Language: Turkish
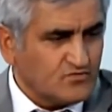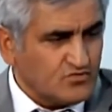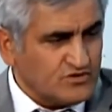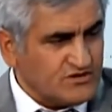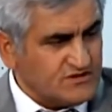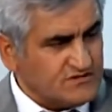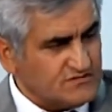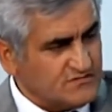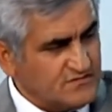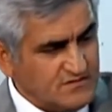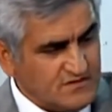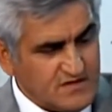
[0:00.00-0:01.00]
tonik
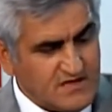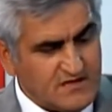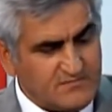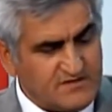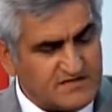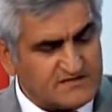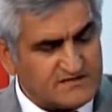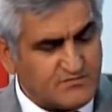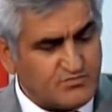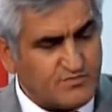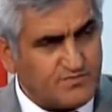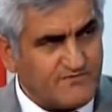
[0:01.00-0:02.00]
eğer midesinde
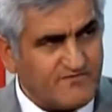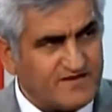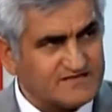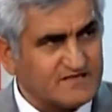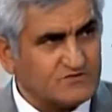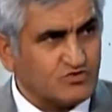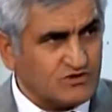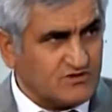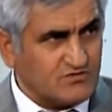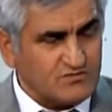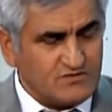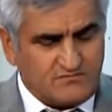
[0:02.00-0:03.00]
problem varsa tonik
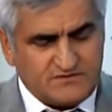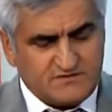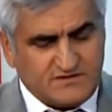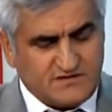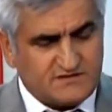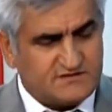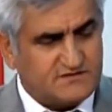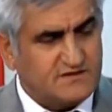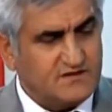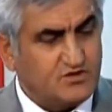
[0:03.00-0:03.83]
de kullanması gerekir.